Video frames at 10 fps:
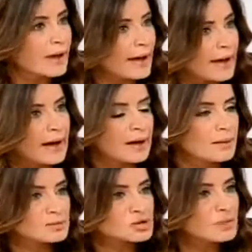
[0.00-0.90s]

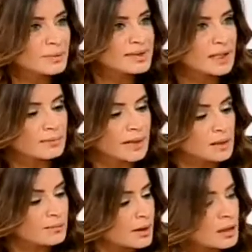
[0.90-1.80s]
هام شو ما بدك
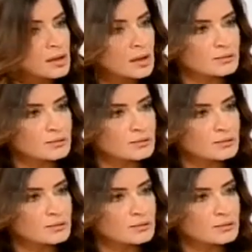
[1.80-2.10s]
بقلبها